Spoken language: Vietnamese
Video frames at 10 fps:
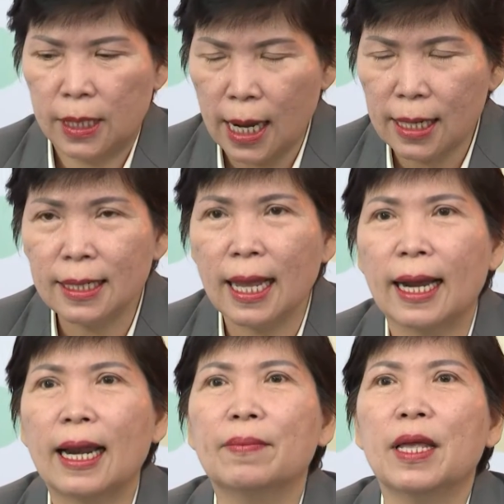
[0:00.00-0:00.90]
sẵn
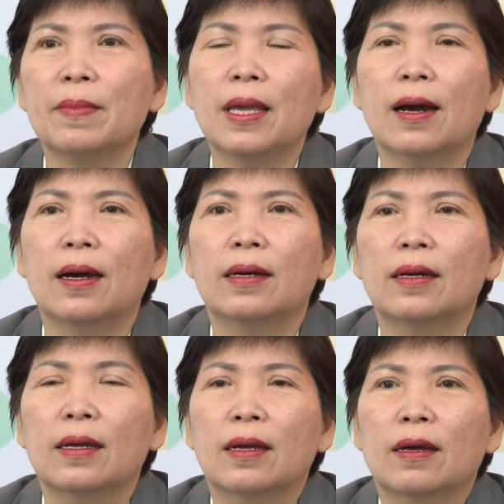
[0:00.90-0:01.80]
sàng làm thêm giờ
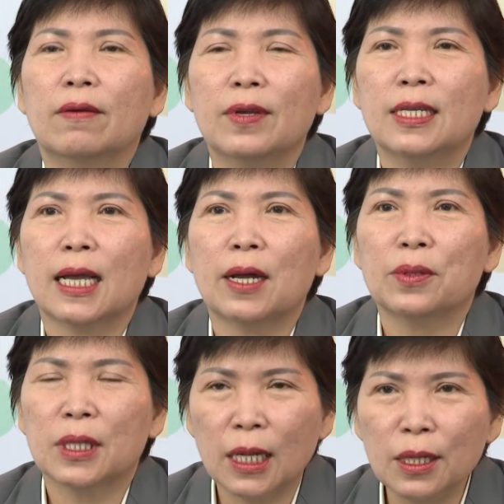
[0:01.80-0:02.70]
vì sao
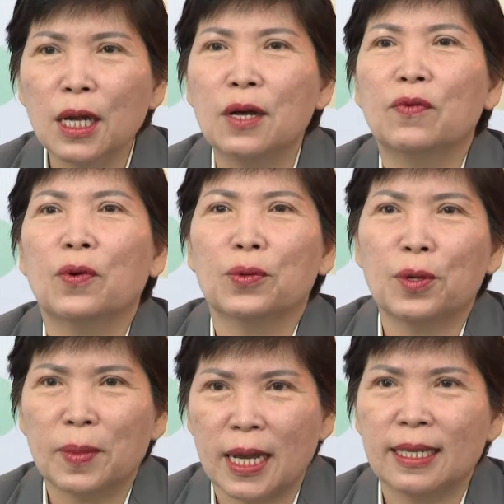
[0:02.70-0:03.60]
tính thời vụ
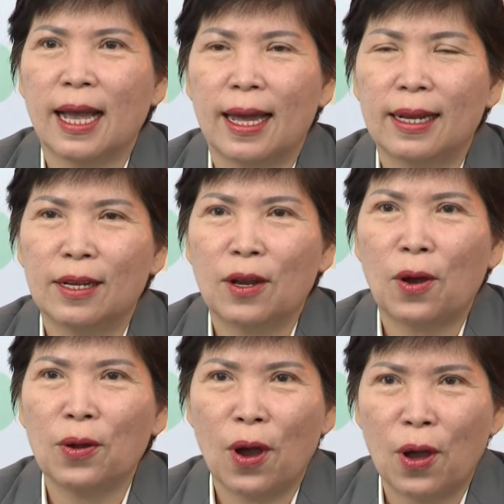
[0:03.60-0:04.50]
trong khách sạn
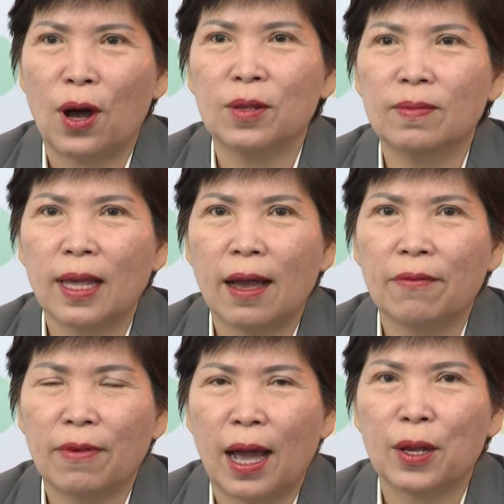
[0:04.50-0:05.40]
nó đòi hỏi chúng ta
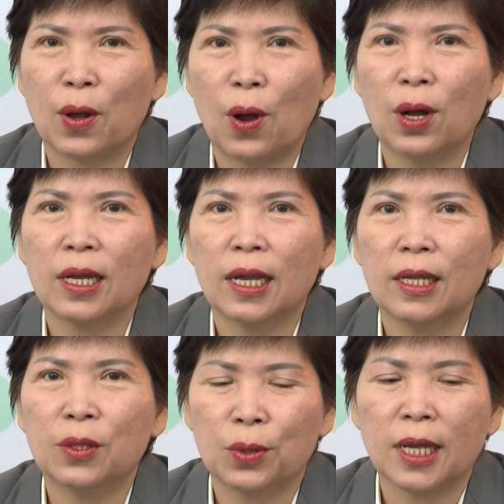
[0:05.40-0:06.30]
phải có
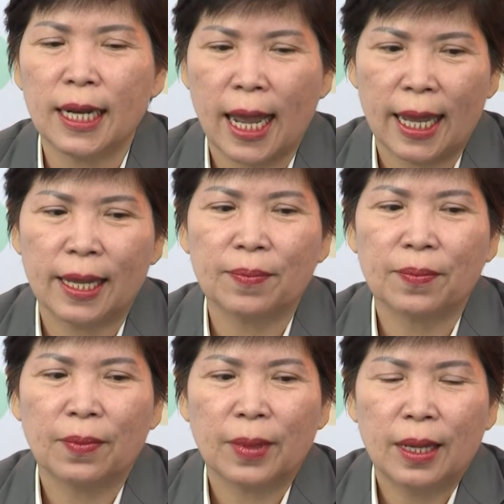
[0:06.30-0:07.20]
cái tố chất này
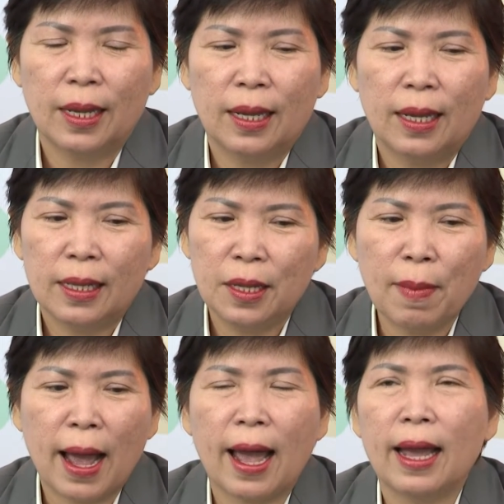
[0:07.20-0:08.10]
thứ
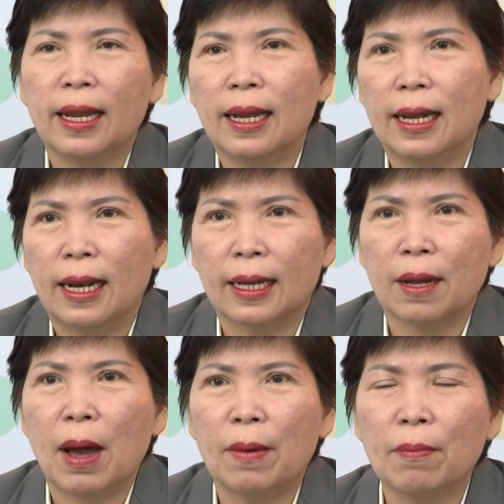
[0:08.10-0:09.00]
ba là
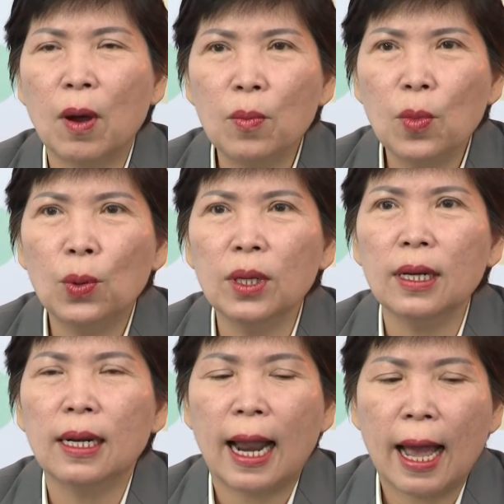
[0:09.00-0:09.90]
các bạn mong muốn
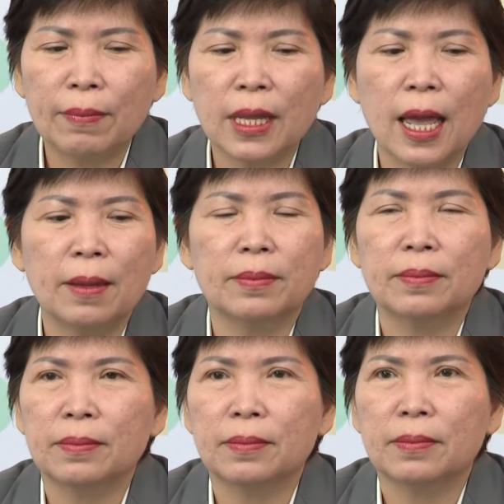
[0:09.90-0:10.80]
làm thêm
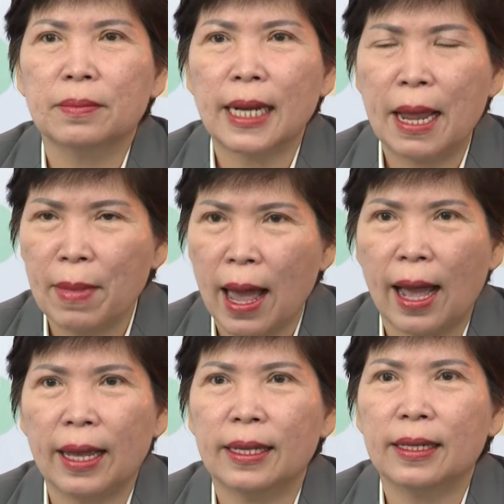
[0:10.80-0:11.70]
đem
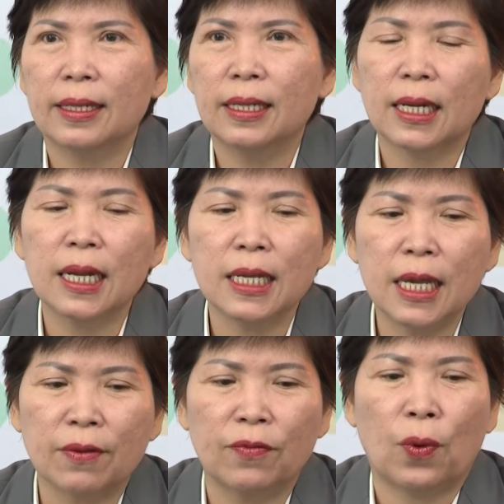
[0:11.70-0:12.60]
lại những cái
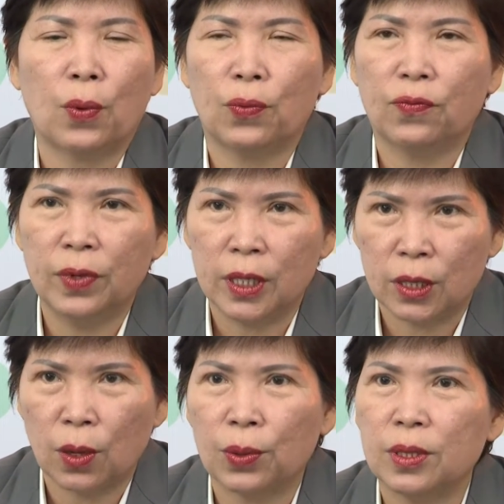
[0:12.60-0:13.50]
dịch vụ vượt
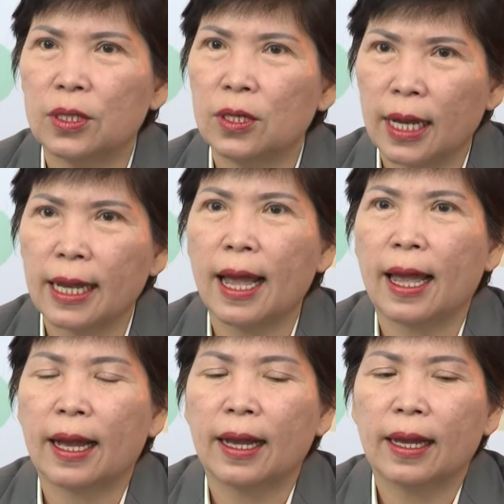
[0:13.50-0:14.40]
trội cho khách
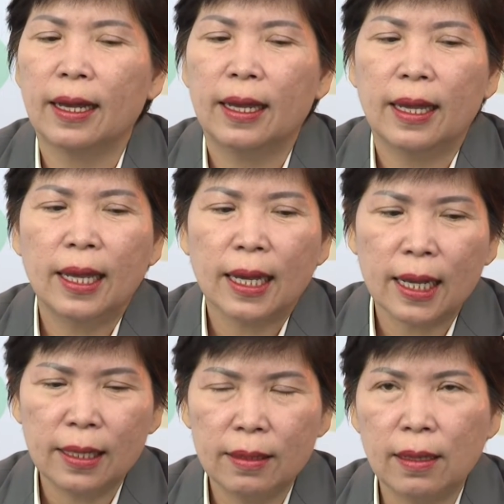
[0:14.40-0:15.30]
hàng
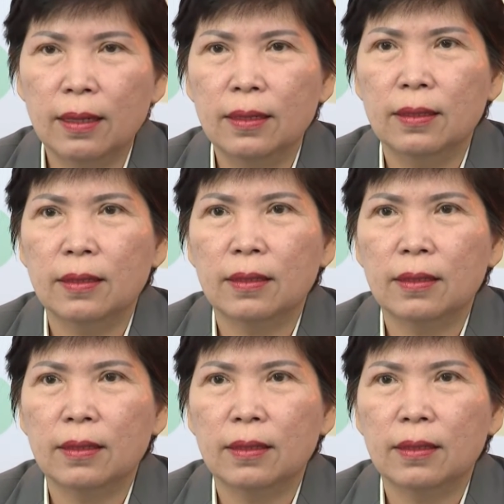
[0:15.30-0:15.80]
cái thứ tư